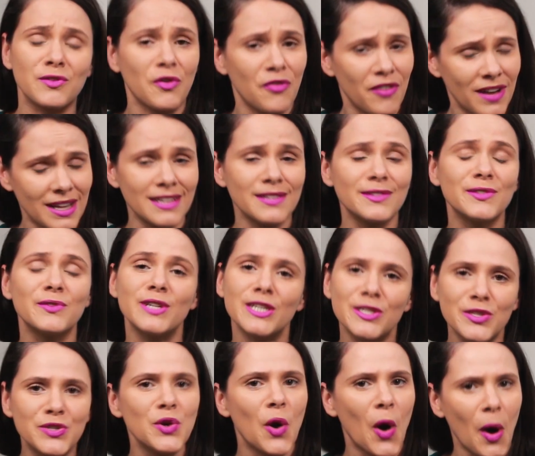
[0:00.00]
Tô falando do
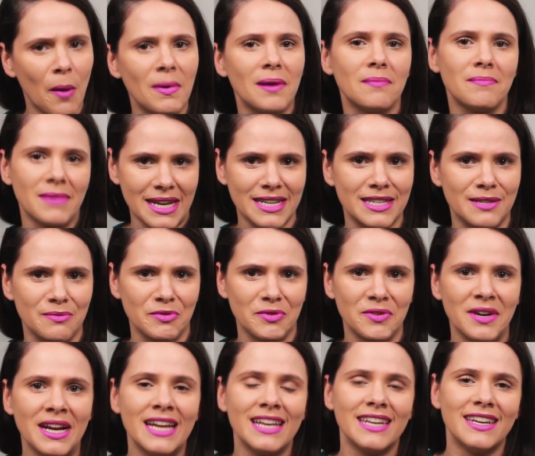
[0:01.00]
idioma
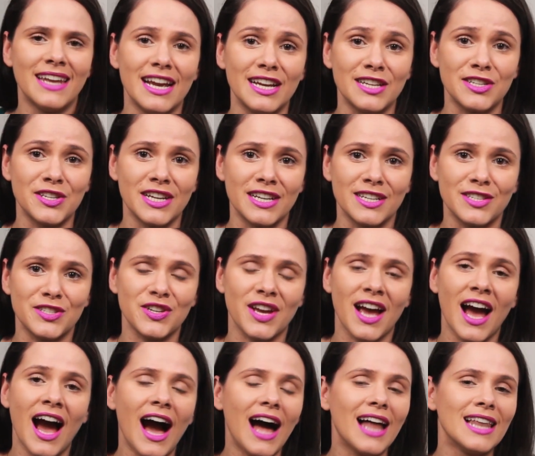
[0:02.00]
mesmo, né, gente?
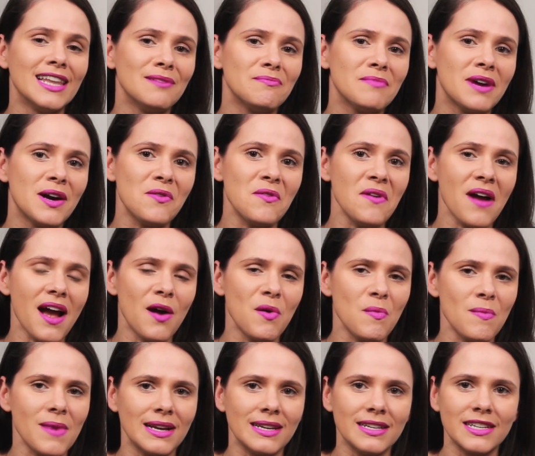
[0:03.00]
Alemão é
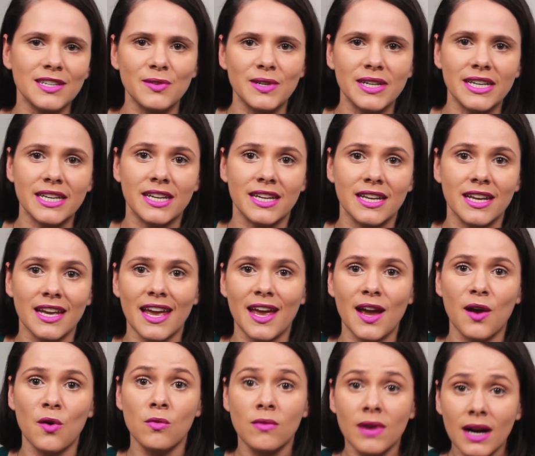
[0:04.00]
uma língua que
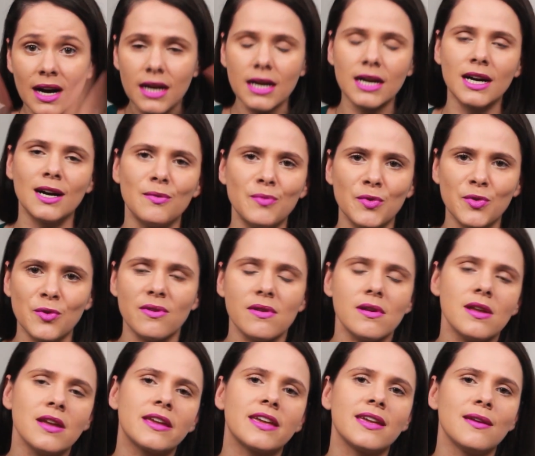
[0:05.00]
eu amo
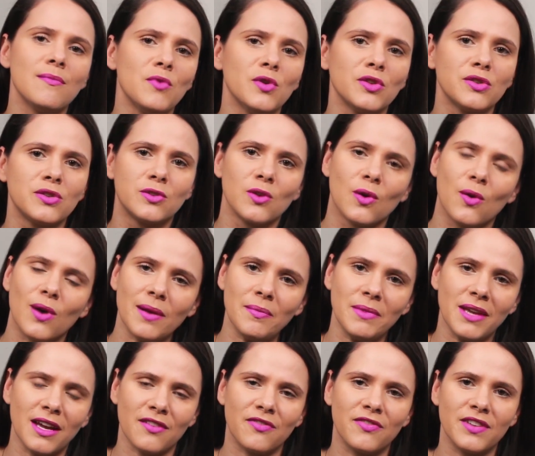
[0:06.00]
e que mudou a
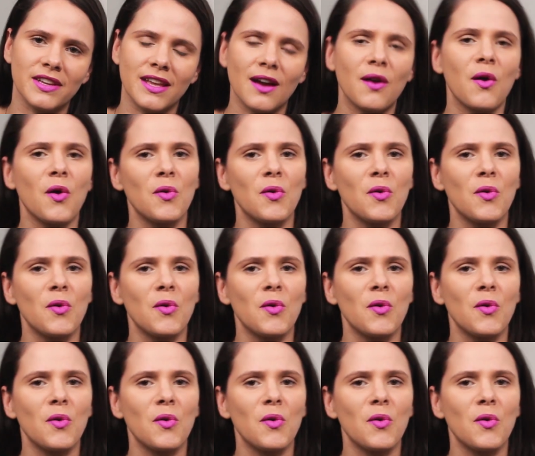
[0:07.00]
minha vida